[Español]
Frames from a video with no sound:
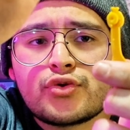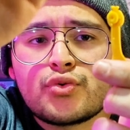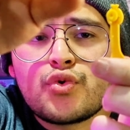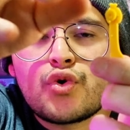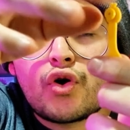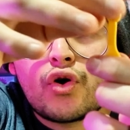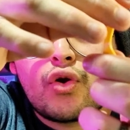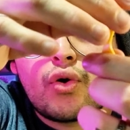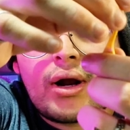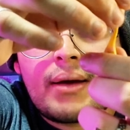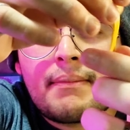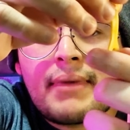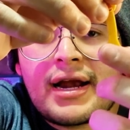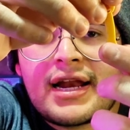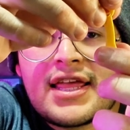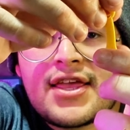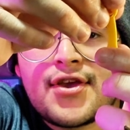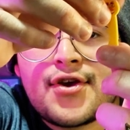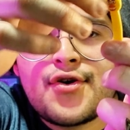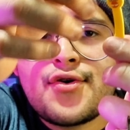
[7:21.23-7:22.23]
un color
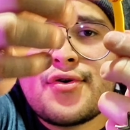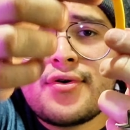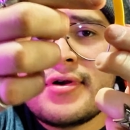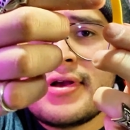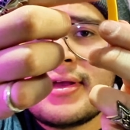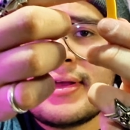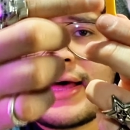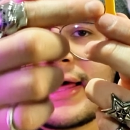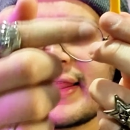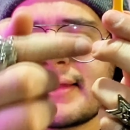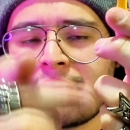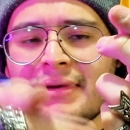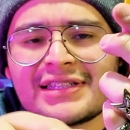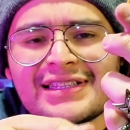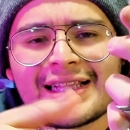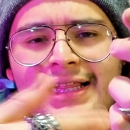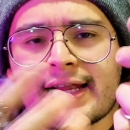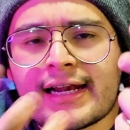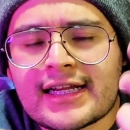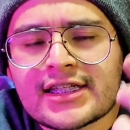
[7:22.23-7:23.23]
amarillo, además
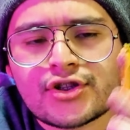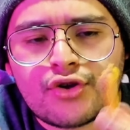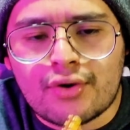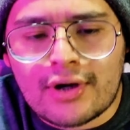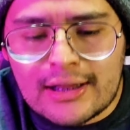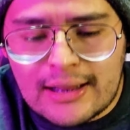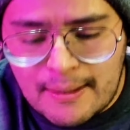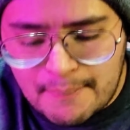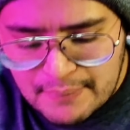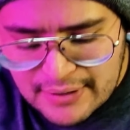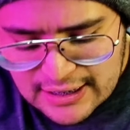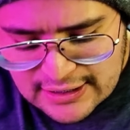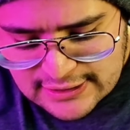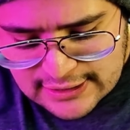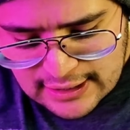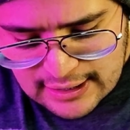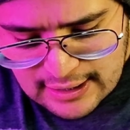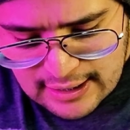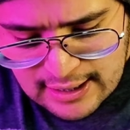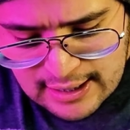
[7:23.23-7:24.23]
del resto de la
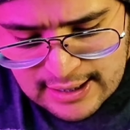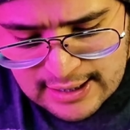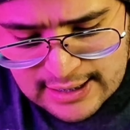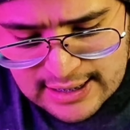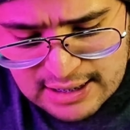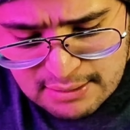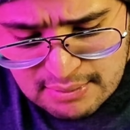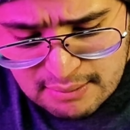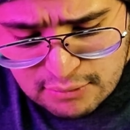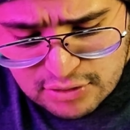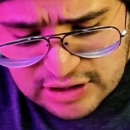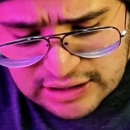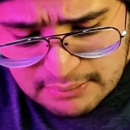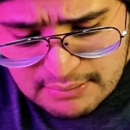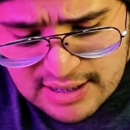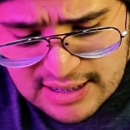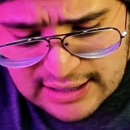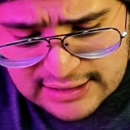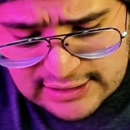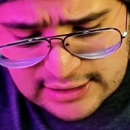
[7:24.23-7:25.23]
pieza. Y vemos
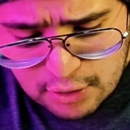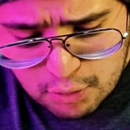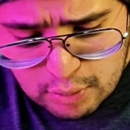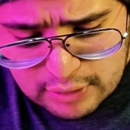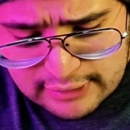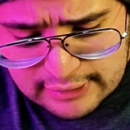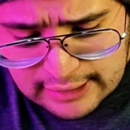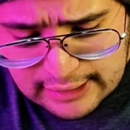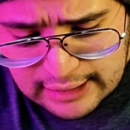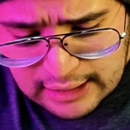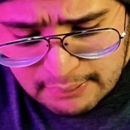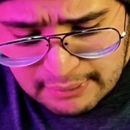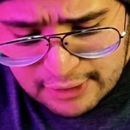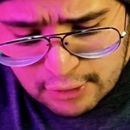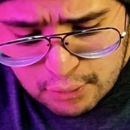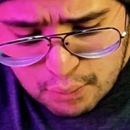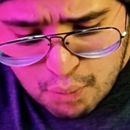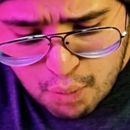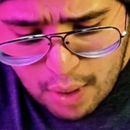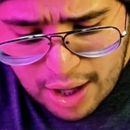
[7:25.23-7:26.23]
también que se encuentra
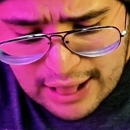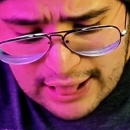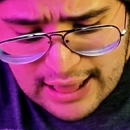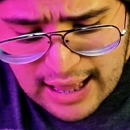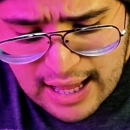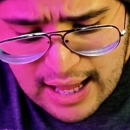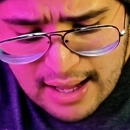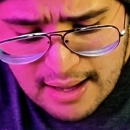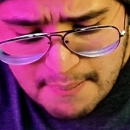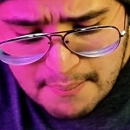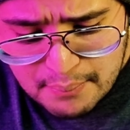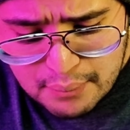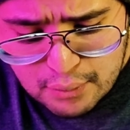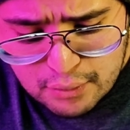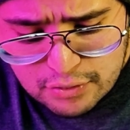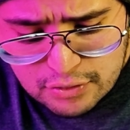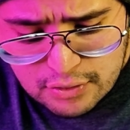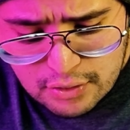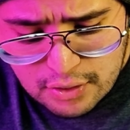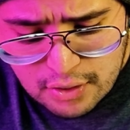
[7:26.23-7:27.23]
grabado
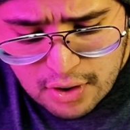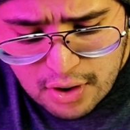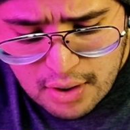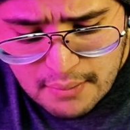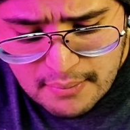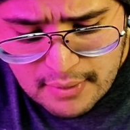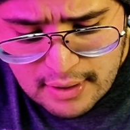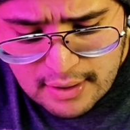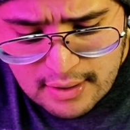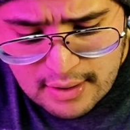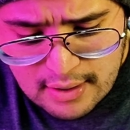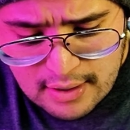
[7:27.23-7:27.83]
voila.com.